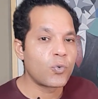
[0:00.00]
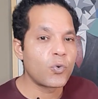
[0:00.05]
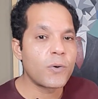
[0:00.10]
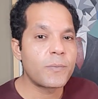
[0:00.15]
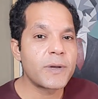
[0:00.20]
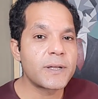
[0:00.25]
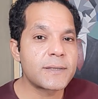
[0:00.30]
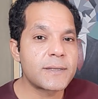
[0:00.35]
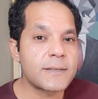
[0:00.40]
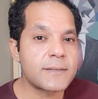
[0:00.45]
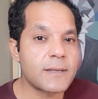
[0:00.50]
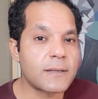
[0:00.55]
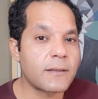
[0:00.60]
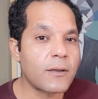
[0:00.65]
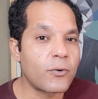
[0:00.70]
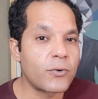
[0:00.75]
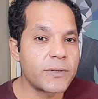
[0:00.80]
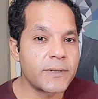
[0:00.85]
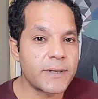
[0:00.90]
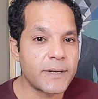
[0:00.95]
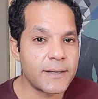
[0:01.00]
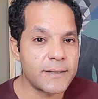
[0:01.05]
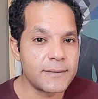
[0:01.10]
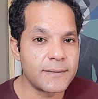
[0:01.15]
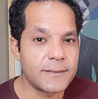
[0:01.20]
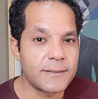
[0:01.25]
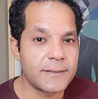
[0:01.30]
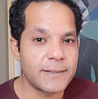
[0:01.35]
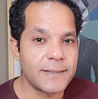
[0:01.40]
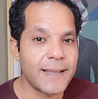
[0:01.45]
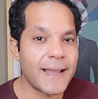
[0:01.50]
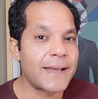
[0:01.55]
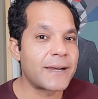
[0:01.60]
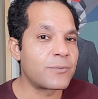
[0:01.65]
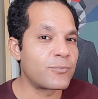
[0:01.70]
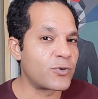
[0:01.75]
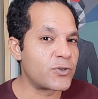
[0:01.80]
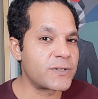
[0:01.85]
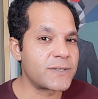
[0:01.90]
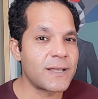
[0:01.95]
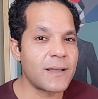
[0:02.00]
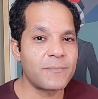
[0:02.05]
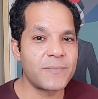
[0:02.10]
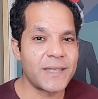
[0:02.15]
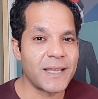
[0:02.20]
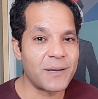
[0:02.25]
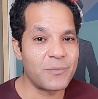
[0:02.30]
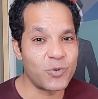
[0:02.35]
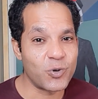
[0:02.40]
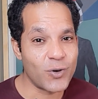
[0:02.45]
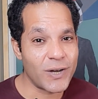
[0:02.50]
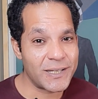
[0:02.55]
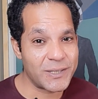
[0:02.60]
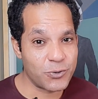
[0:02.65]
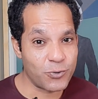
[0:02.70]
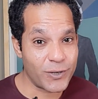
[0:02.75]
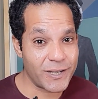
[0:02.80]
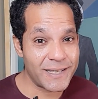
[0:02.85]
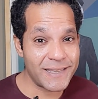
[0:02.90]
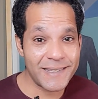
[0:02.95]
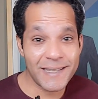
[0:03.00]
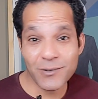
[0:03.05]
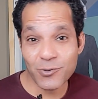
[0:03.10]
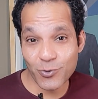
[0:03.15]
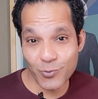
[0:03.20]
وبنت ذا تاون ريد يعني مستمتع بوقته جدا